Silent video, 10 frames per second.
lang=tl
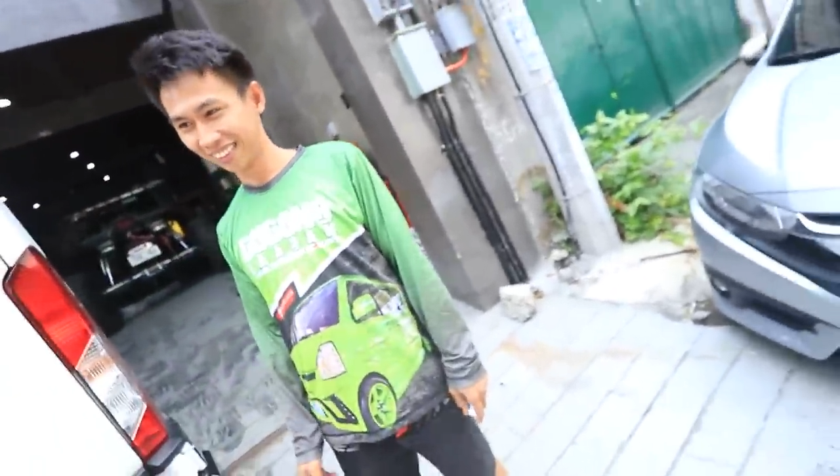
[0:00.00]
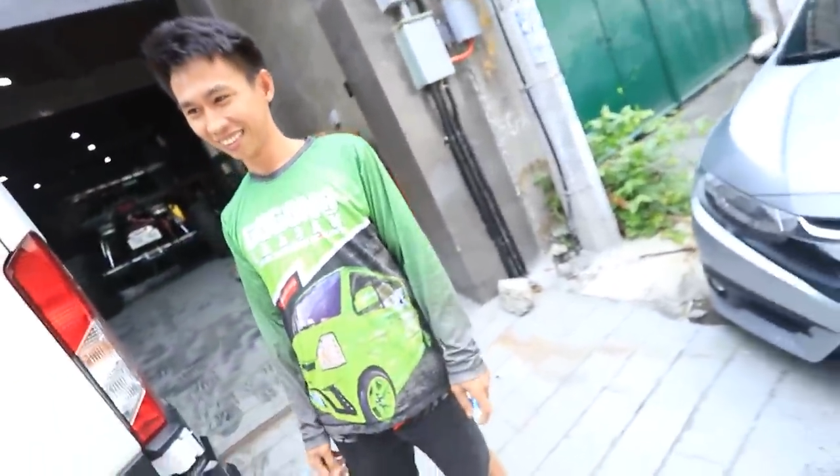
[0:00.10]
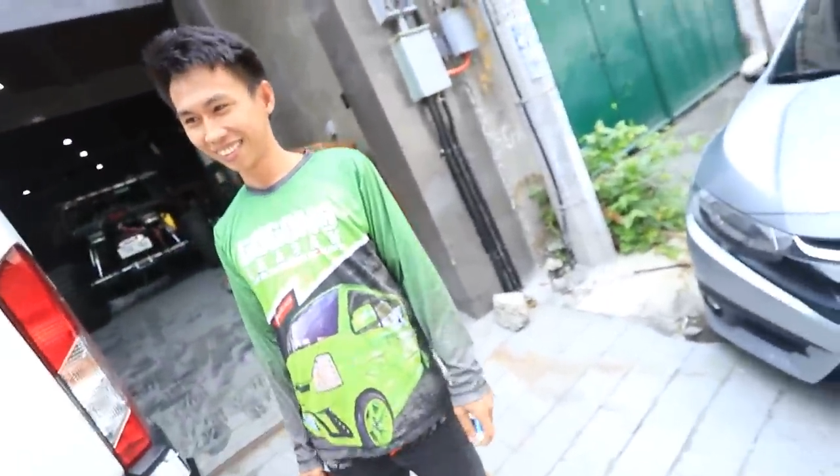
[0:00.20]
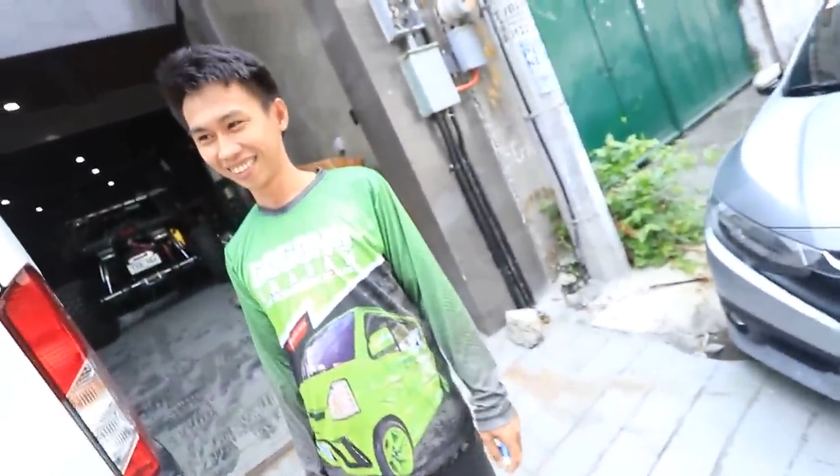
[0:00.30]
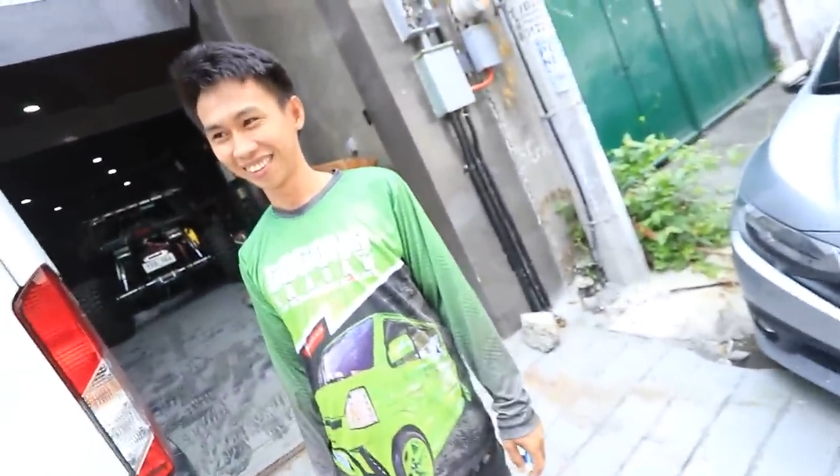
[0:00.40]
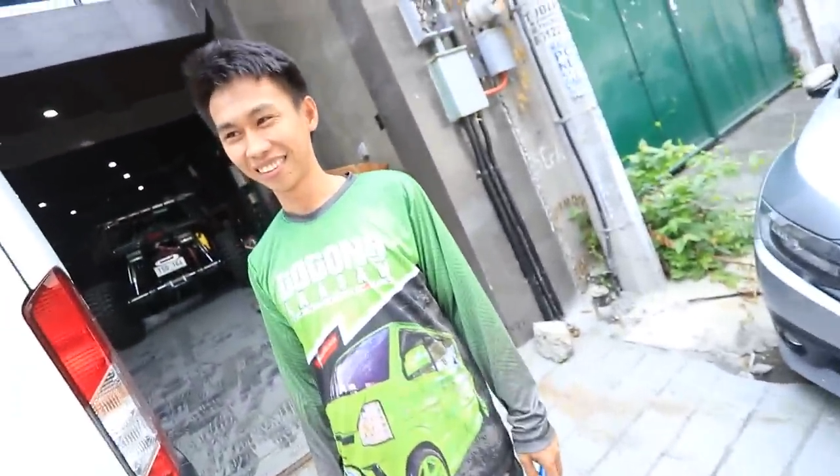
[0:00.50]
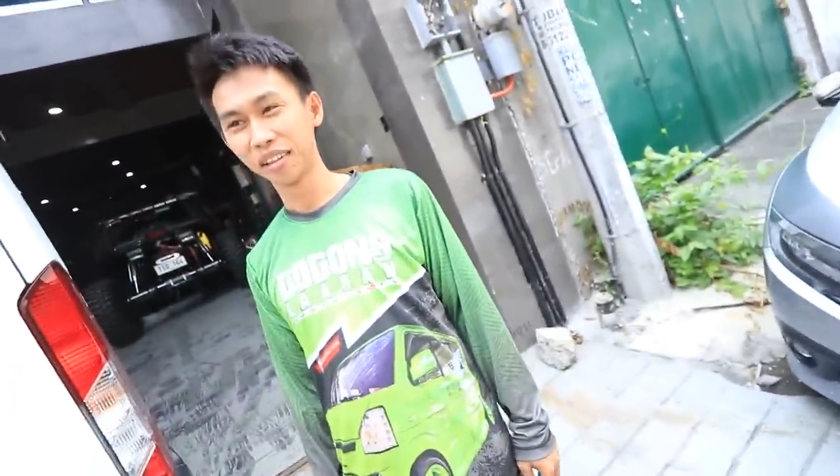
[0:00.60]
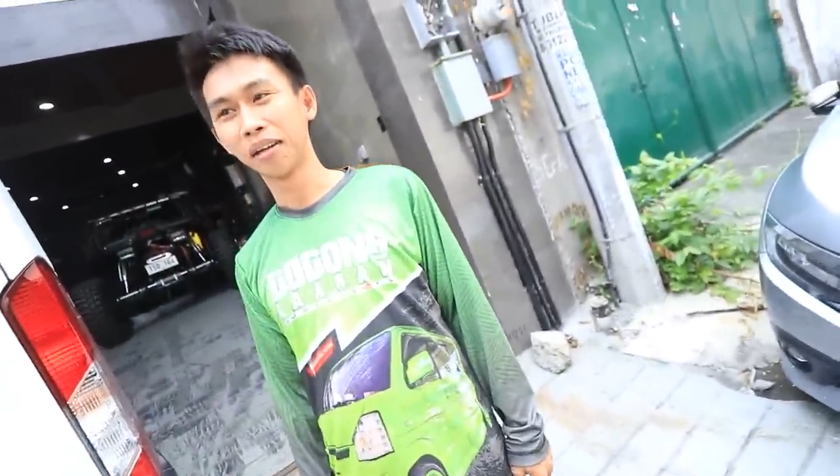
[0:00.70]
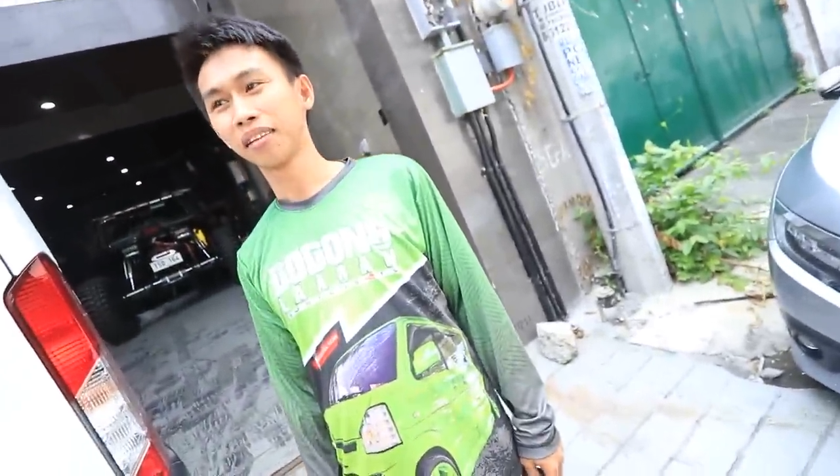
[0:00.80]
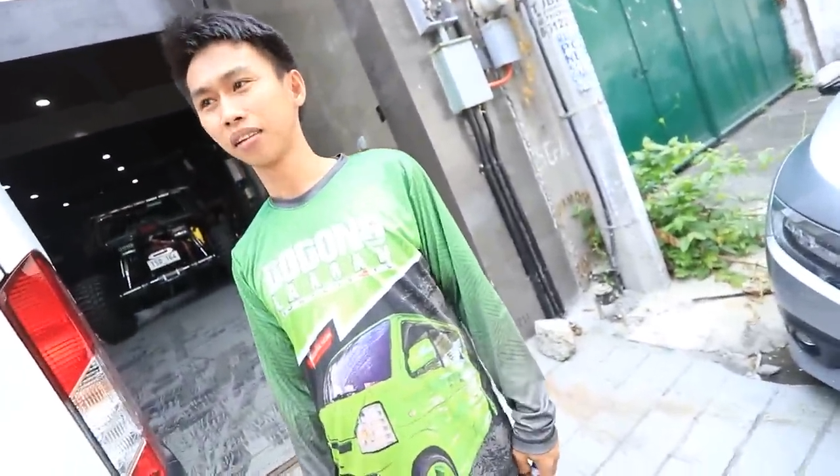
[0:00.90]
Pagod?
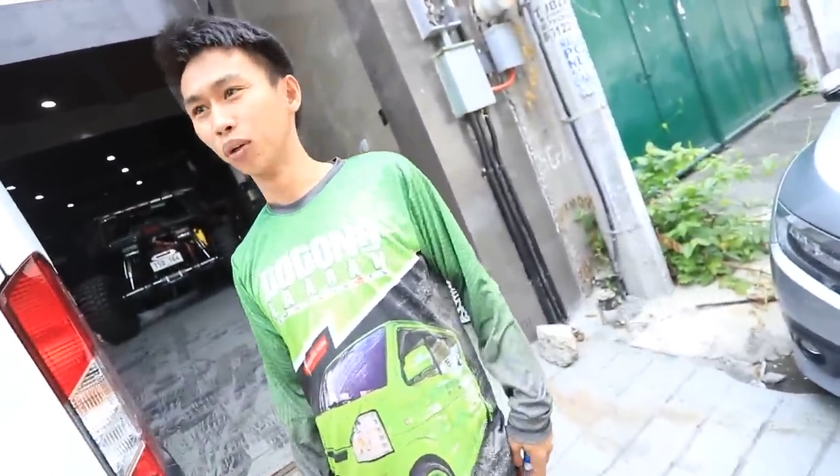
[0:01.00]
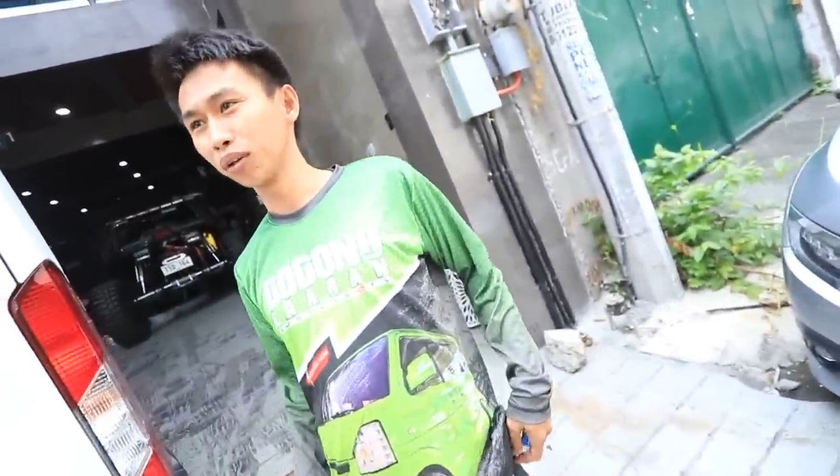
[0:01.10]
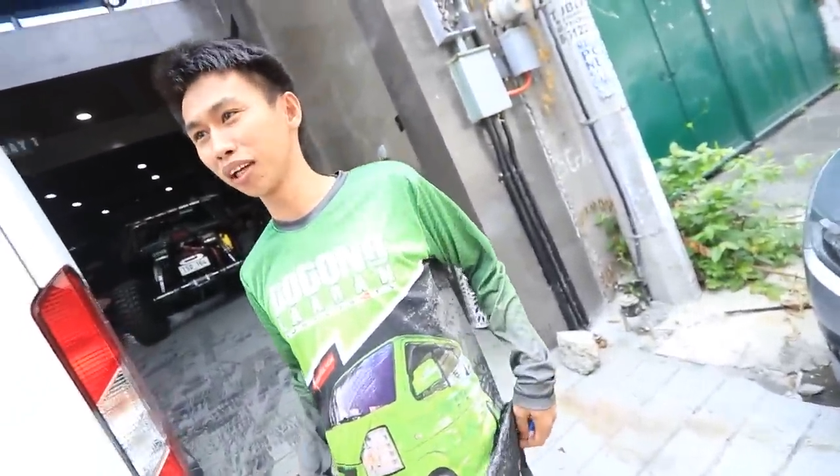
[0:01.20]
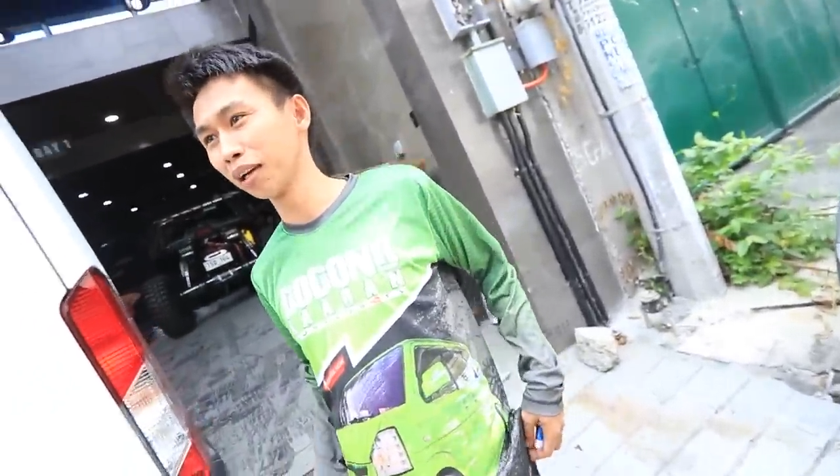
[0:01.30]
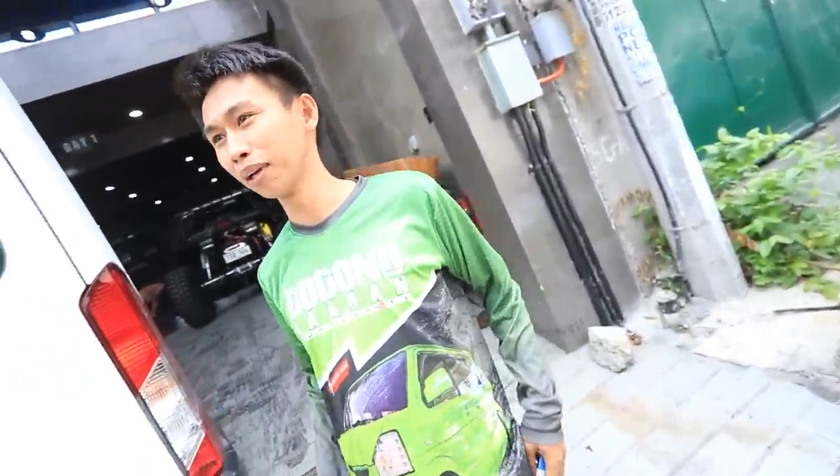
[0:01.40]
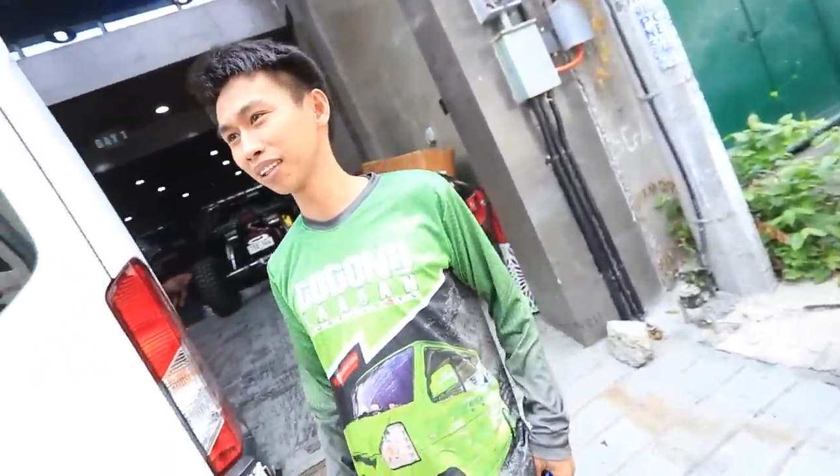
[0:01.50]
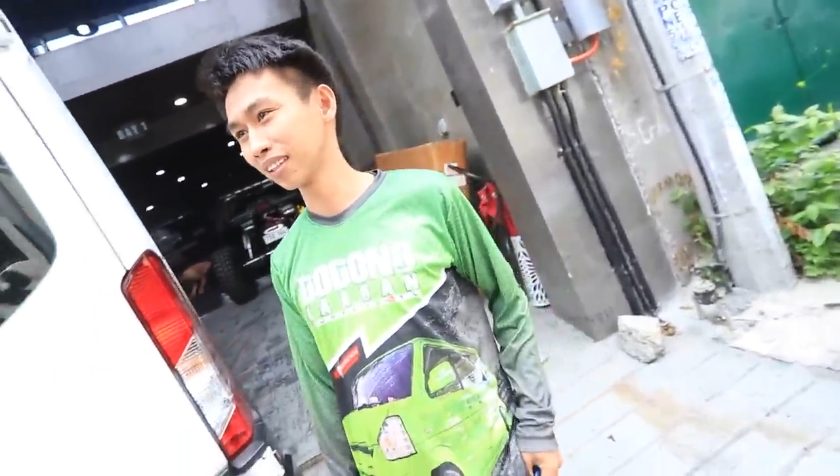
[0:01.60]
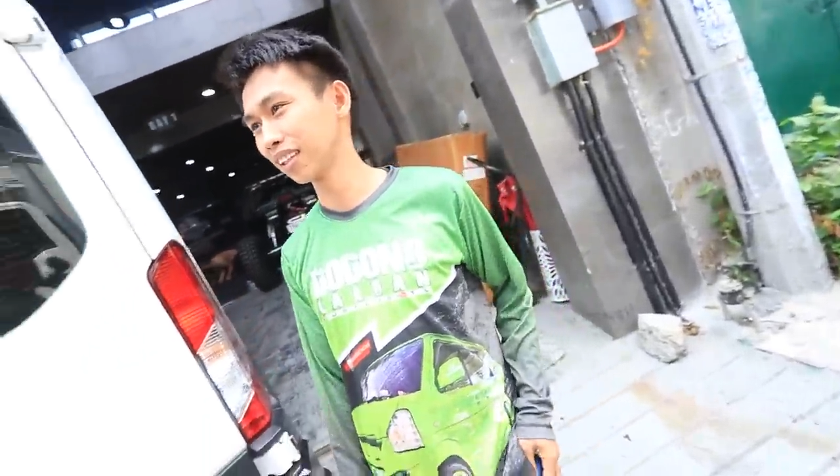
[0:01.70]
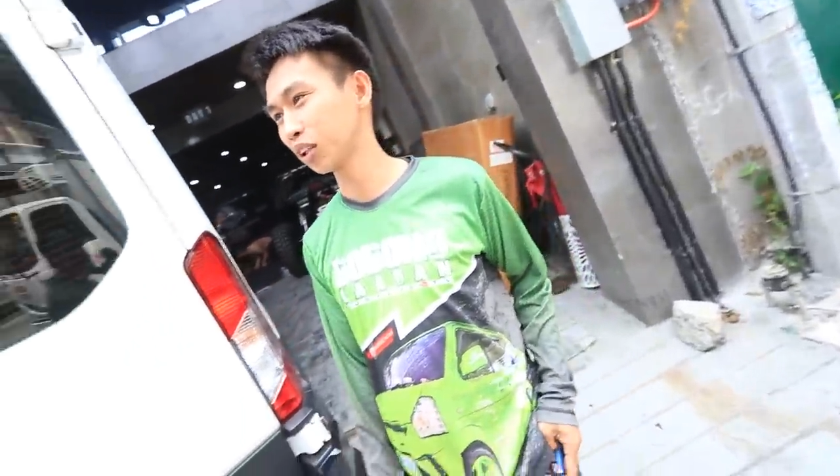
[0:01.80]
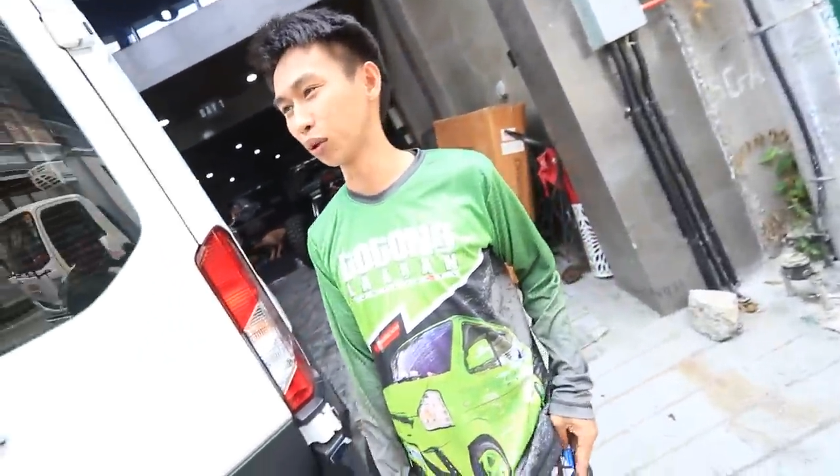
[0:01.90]
Okay naman
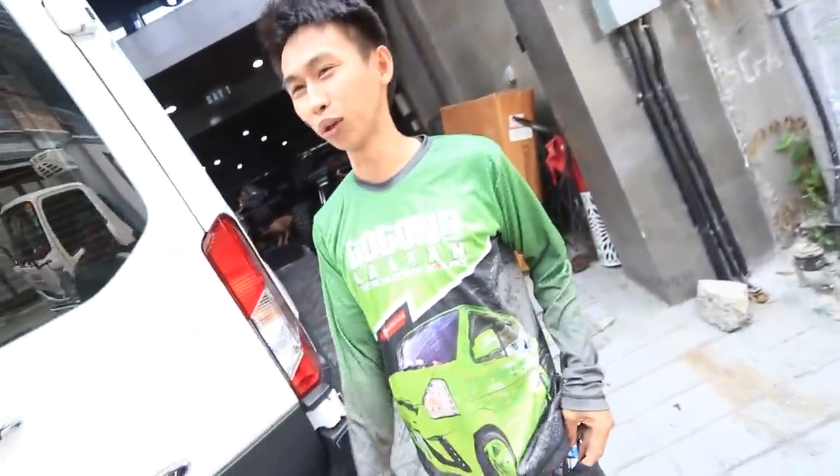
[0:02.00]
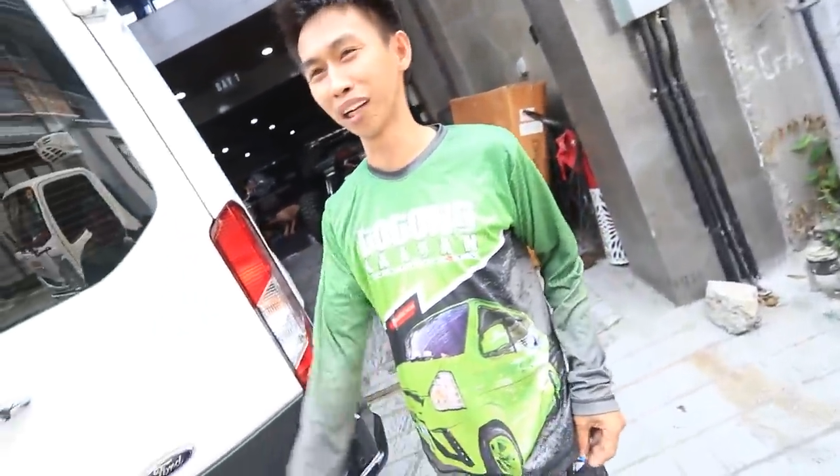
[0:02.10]
kasi tulog